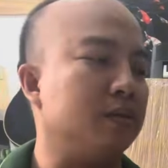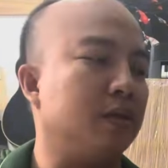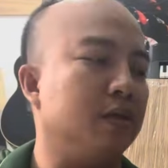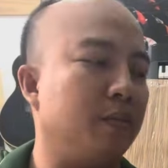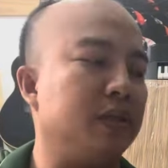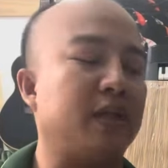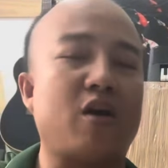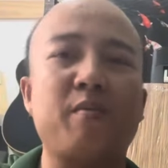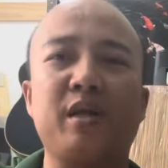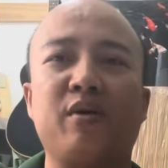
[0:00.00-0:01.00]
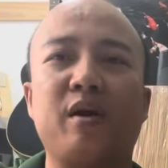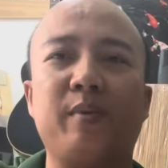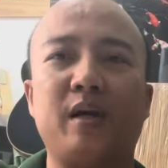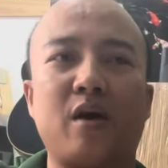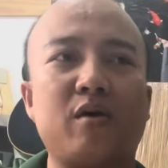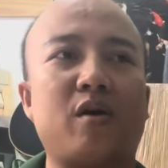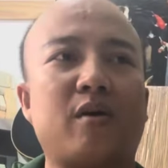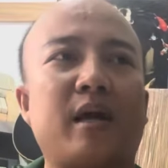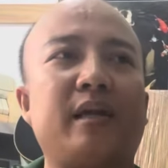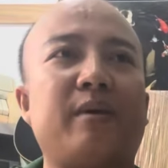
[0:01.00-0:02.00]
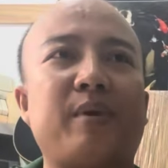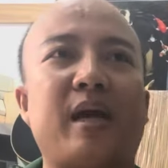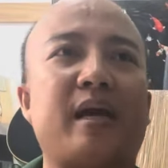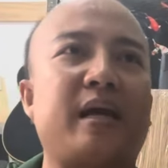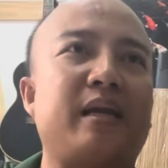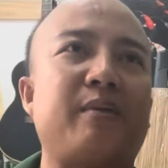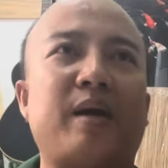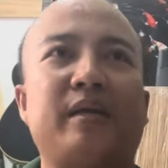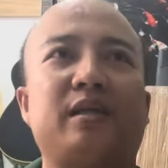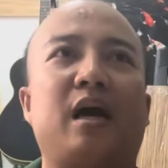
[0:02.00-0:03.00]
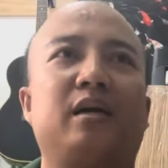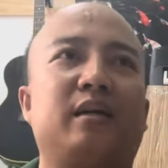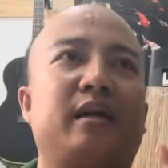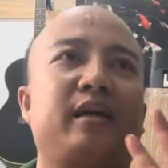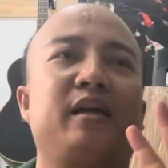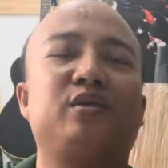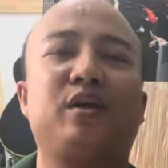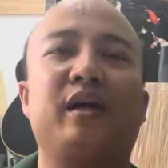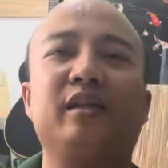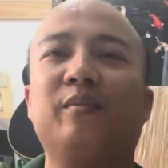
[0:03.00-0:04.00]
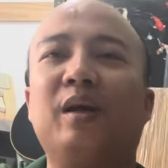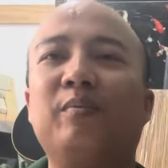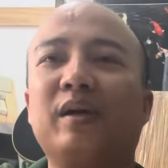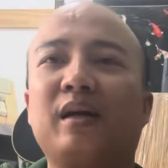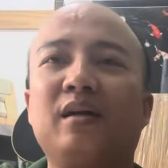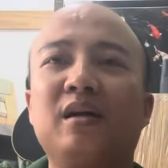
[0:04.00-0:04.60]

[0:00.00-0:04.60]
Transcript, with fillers: thường mình sẽ nói mà nhiều khi mình nói rồi cái anh em nghe cái anh em lại sợ này kia suy nghĩ tùm lum hết đó à,